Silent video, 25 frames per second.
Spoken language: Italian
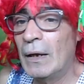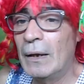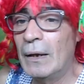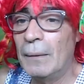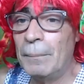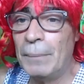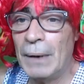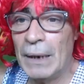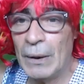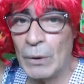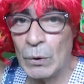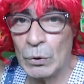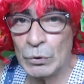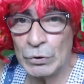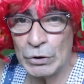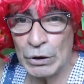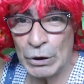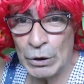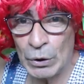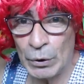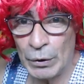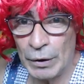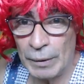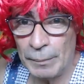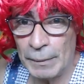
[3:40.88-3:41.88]
Però,
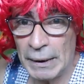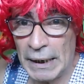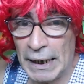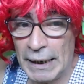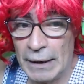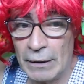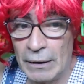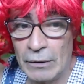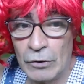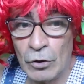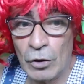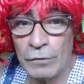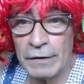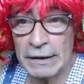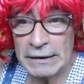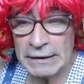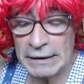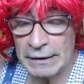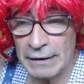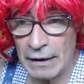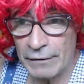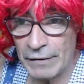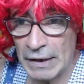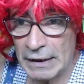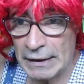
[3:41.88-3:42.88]
signori miei, dove
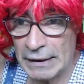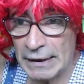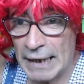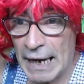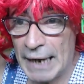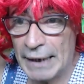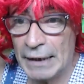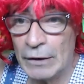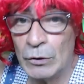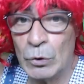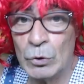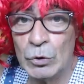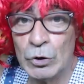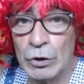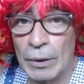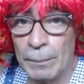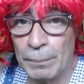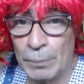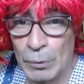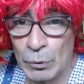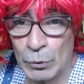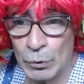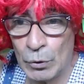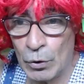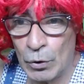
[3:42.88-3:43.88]
si deve andare? Non c'è
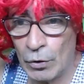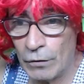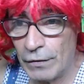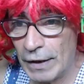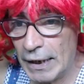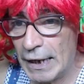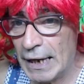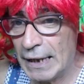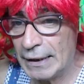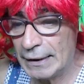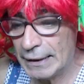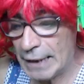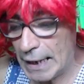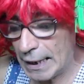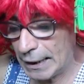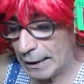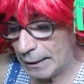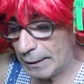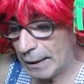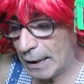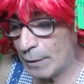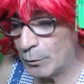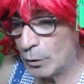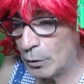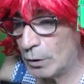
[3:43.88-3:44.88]
più dove andare.
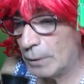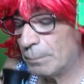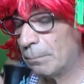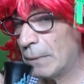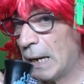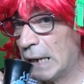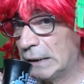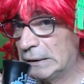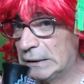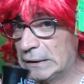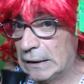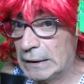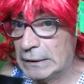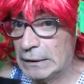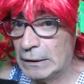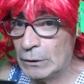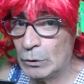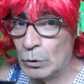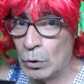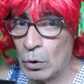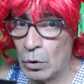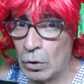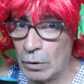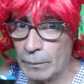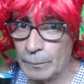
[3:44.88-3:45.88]
Amore, basta, se
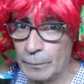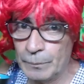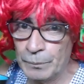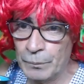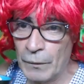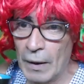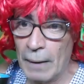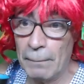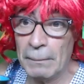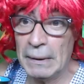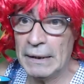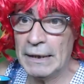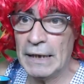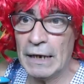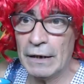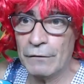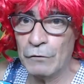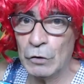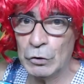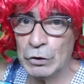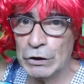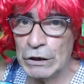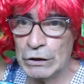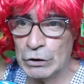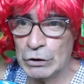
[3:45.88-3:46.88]
no mi
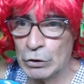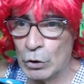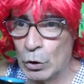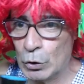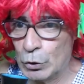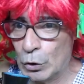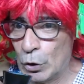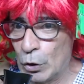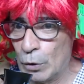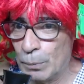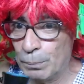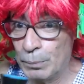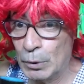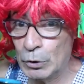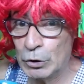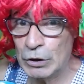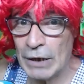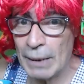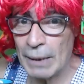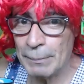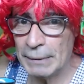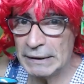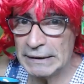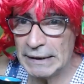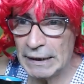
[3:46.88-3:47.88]
nervosisco troppo,
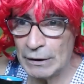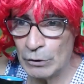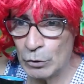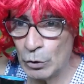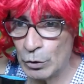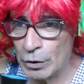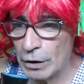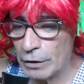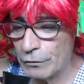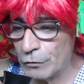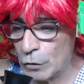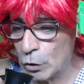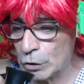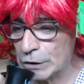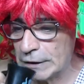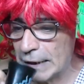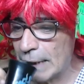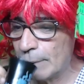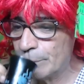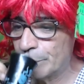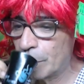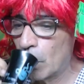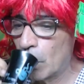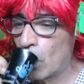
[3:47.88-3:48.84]
già mi sento nervosa.